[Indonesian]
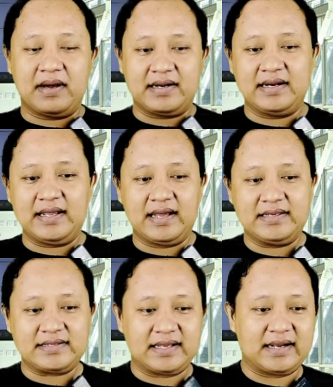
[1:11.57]
Mardani
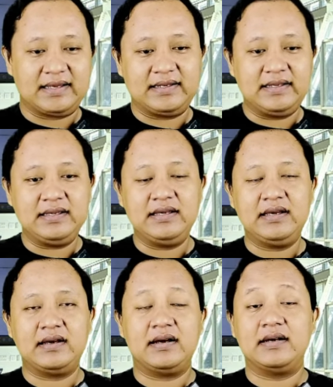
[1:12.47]
Alisera ini
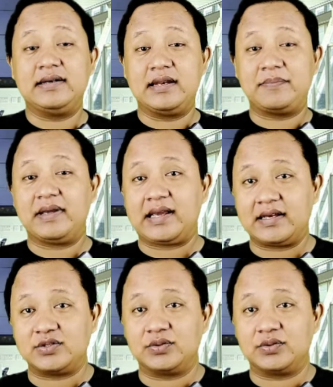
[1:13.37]
uh, dari PKS